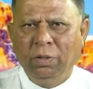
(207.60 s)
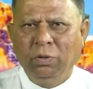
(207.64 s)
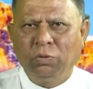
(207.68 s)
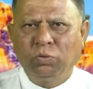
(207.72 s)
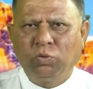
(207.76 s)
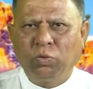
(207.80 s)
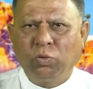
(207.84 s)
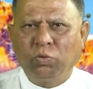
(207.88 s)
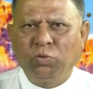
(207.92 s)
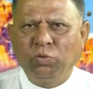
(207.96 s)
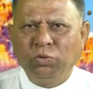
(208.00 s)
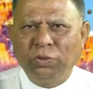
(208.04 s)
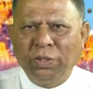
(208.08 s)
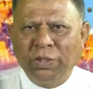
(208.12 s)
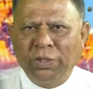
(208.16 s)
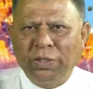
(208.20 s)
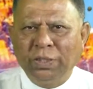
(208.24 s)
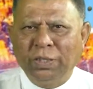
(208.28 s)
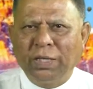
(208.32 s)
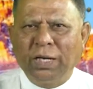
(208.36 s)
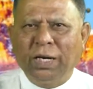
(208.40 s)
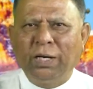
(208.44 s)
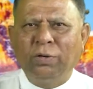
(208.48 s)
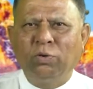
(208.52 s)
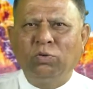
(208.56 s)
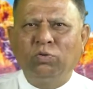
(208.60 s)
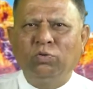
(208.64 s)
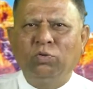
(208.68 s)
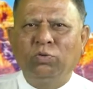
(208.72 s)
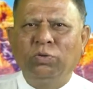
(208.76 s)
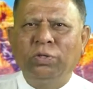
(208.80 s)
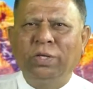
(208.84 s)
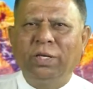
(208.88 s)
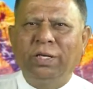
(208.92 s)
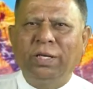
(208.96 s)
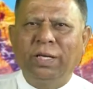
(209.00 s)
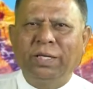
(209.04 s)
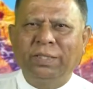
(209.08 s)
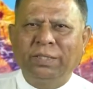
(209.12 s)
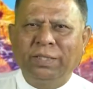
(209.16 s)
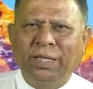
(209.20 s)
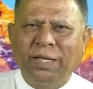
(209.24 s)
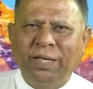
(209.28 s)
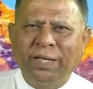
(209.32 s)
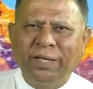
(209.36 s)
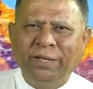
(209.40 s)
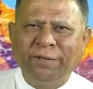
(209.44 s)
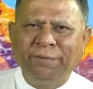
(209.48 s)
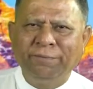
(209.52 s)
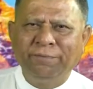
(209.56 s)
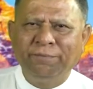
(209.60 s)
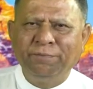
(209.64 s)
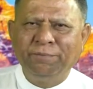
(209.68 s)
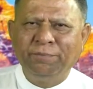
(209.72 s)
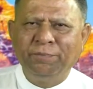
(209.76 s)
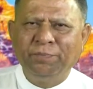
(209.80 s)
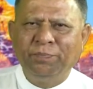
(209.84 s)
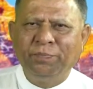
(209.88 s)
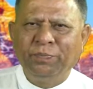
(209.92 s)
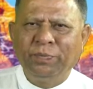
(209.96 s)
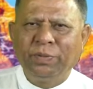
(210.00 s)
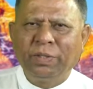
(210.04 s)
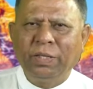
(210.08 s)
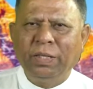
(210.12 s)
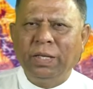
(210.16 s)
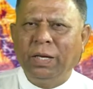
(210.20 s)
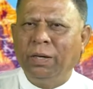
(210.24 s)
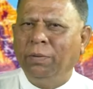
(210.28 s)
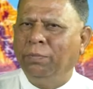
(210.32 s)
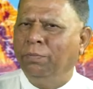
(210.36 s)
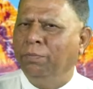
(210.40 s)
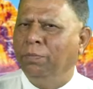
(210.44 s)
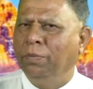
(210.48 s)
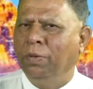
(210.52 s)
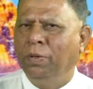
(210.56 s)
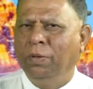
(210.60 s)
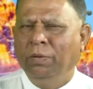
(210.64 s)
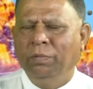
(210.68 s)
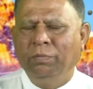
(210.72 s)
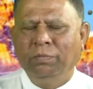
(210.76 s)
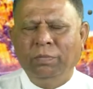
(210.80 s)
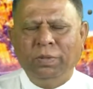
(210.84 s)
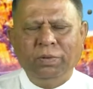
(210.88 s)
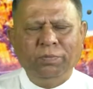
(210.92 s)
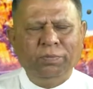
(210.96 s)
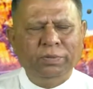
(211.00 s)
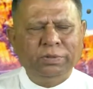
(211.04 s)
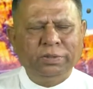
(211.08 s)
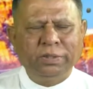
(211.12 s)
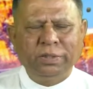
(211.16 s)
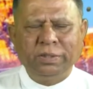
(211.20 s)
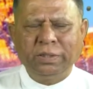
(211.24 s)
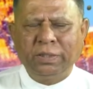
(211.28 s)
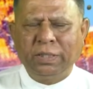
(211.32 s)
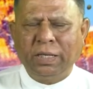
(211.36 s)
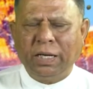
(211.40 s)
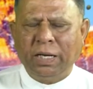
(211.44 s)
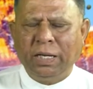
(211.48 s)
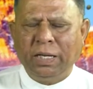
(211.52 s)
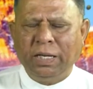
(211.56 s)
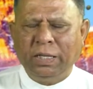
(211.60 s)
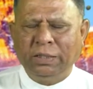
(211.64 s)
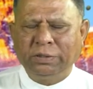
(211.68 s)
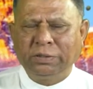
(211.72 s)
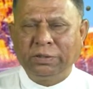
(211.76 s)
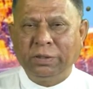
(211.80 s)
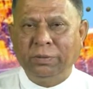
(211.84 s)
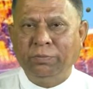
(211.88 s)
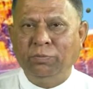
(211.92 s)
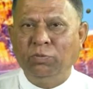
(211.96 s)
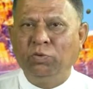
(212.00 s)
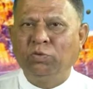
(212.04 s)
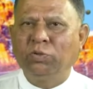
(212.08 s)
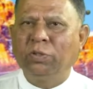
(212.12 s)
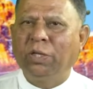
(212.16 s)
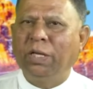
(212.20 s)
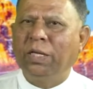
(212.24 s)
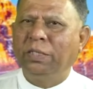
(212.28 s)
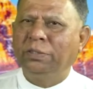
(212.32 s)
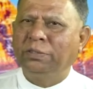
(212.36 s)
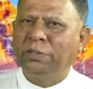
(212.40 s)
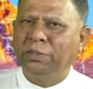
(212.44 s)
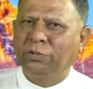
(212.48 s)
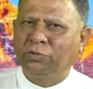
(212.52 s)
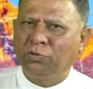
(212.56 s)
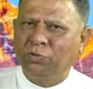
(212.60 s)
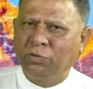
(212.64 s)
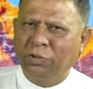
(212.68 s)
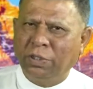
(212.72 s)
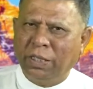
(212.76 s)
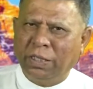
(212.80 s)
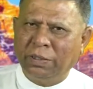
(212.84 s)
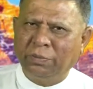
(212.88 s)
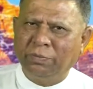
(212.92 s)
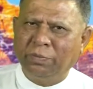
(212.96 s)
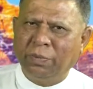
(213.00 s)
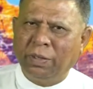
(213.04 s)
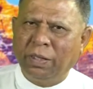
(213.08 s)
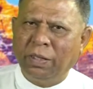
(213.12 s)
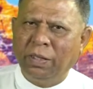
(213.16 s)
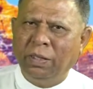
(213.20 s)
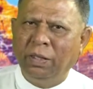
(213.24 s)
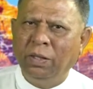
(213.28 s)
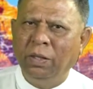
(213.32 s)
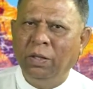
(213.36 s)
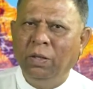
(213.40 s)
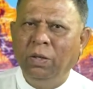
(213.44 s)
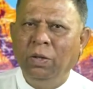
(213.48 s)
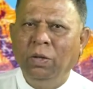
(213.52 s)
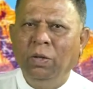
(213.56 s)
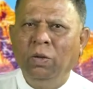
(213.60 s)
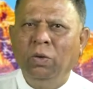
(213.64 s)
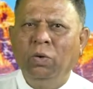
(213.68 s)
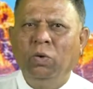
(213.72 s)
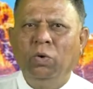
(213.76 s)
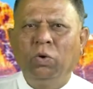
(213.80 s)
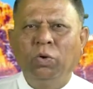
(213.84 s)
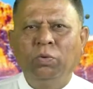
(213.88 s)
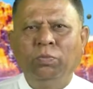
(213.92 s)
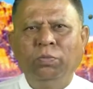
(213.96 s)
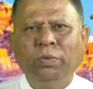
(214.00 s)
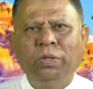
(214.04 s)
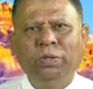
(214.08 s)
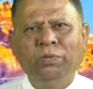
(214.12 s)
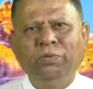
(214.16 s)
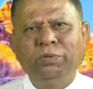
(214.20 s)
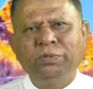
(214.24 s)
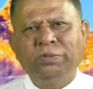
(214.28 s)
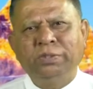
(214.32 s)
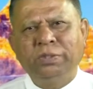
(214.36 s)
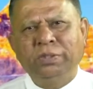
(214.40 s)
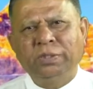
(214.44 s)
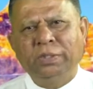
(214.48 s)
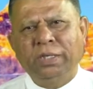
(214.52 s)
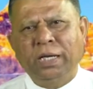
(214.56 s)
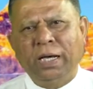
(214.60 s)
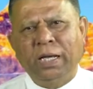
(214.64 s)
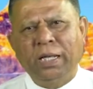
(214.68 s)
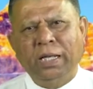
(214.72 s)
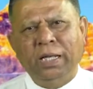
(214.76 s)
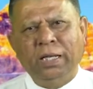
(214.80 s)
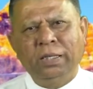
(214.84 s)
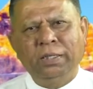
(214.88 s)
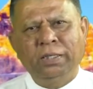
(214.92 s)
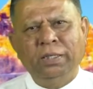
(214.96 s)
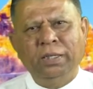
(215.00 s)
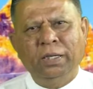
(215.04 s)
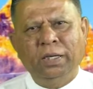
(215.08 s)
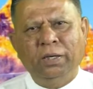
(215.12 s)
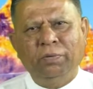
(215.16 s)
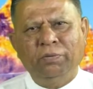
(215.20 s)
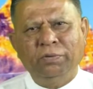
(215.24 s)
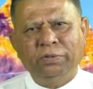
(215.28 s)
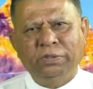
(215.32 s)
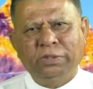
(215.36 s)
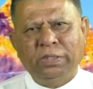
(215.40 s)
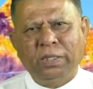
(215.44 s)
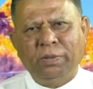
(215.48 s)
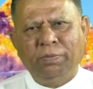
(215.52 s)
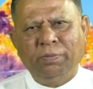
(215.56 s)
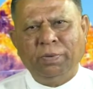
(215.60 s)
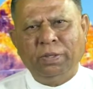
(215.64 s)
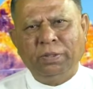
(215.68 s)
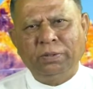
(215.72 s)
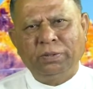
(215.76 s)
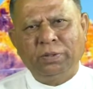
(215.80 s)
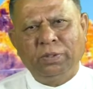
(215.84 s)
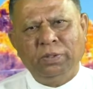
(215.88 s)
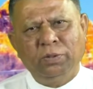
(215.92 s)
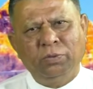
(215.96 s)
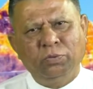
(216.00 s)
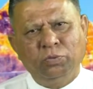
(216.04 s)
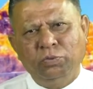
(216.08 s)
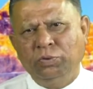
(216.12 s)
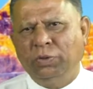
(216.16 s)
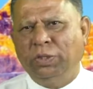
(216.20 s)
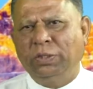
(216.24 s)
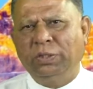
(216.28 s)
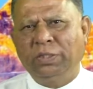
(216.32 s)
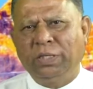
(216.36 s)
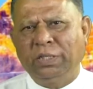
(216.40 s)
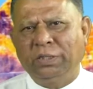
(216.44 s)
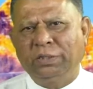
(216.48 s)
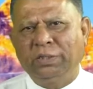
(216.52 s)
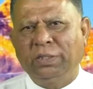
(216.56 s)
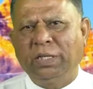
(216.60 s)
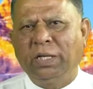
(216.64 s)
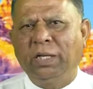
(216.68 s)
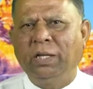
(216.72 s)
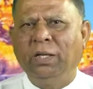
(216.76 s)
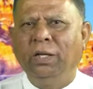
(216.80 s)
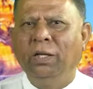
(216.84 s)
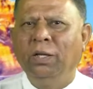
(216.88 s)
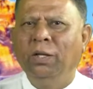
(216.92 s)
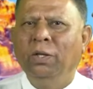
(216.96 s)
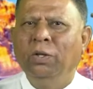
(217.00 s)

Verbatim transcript: तो कुदरती कानून तो ये कहता है कि हम मन वचन काया से मुक्त ऐसे शुद्धात्मा है और मन वचन काया की अवस्था मात्र कुदरती रत्ना है